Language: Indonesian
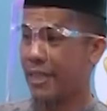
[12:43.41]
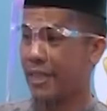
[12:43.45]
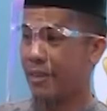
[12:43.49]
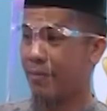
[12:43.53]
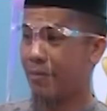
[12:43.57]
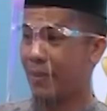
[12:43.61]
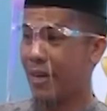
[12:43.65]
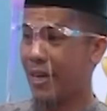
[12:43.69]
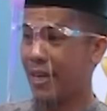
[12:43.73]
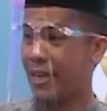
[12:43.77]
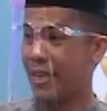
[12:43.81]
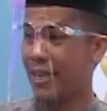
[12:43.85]

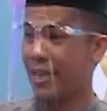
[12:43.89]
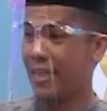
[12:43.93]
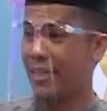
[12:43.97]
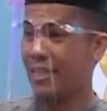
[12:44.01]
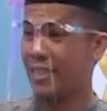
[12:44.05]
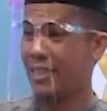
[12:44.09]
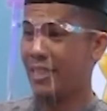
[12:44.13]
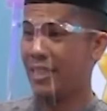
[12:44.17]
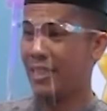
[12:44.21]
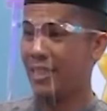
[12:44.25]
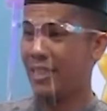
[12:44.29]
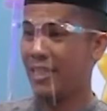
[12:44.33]
kemarin.
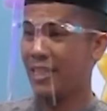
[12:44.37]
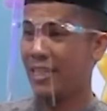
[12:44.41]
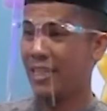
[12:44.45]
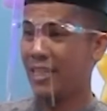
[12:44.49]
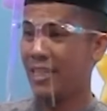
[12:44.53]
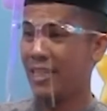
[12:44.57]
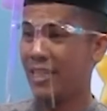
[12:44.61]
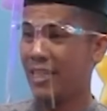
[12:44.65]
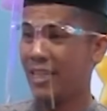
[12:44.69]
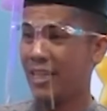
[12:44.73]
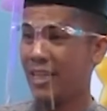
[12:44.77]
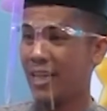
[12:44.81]

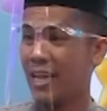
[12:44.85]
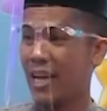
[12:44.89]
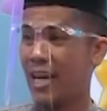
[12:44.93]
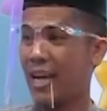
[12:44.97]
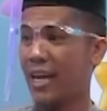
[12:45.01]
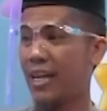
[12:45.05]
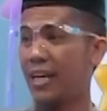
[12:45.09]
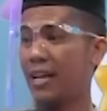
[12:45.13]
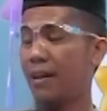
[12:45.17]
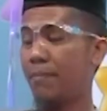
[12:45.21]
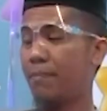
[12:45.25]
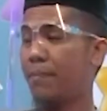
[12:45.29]

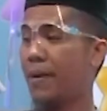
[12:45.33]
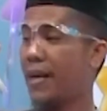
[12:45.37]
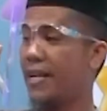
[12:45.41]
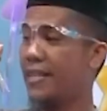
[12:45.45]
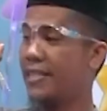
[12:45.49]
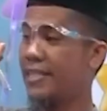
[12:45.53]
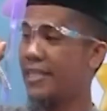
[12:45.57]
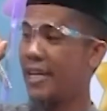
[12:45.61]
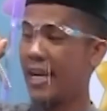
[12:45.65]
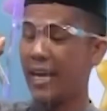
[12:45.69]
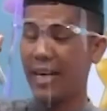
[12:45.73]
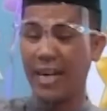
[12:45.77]
Ada
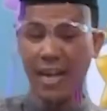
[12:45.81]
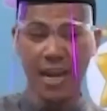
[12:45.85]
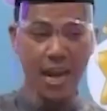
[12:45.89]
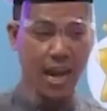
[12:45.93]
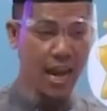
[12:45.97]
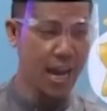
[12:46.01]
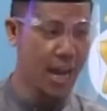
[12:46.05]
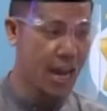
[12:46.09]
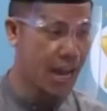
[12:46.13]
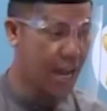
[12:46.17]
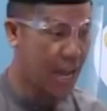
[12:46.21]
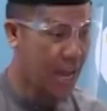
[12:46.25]
panjang
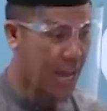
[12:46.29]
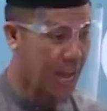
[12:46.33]
A,